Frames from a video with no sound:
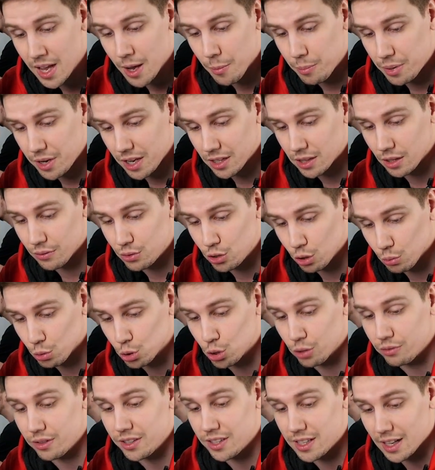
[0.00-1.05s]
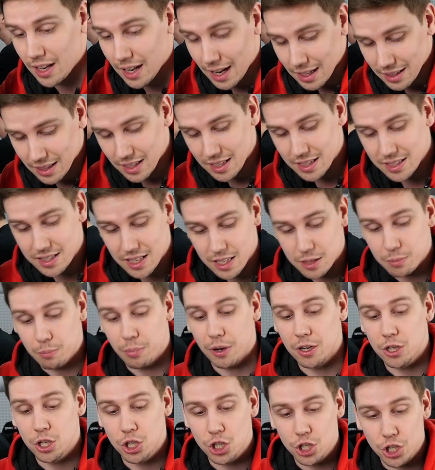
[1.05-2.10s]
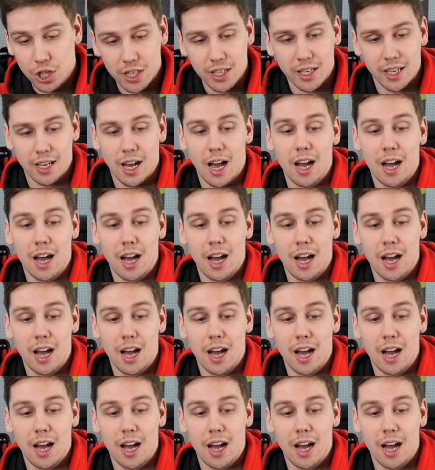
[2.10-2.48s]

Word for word: При этом всем, что вентиляторы здесь большие,